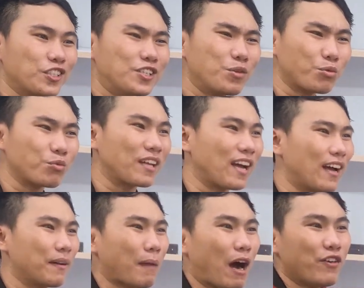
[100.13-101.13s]
sẽ giúp chúng
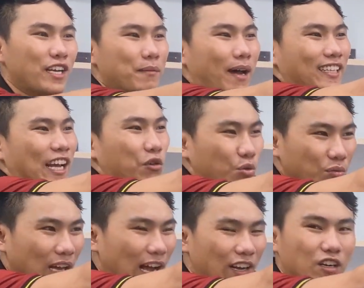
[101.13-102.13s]
ta bảo vệ cái bàn tay của chúng
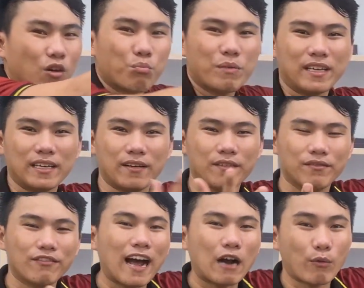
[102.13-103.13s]
ta, nó không bị
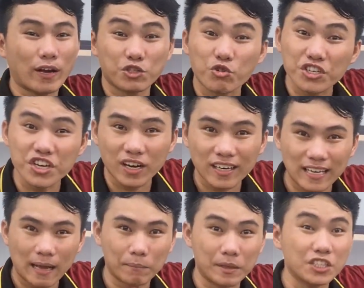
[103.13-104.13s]
va quẹt xuống đường
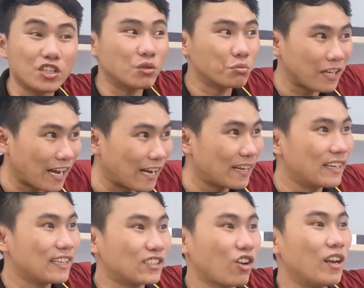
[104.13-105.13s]
làm bị thương chúng ta.
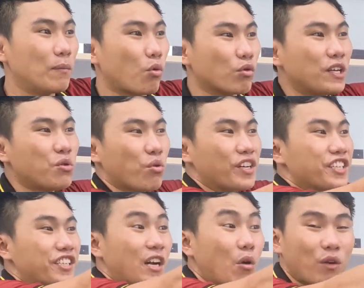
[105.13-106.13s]
Đó là mục đích của cái
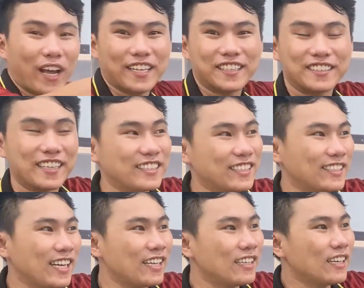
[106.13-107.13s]
sừng trâu này các anh chị
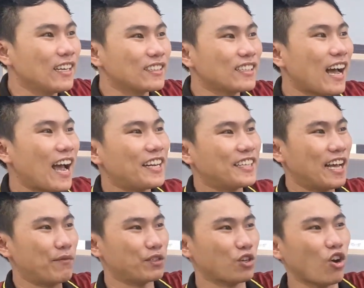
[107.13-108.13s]
nhé. Thứ hai, đi
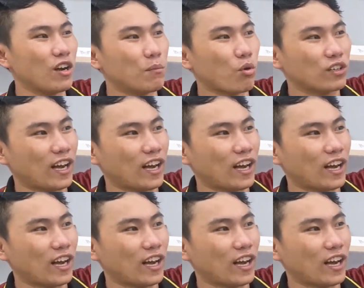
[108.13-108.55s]
kèm với nó là một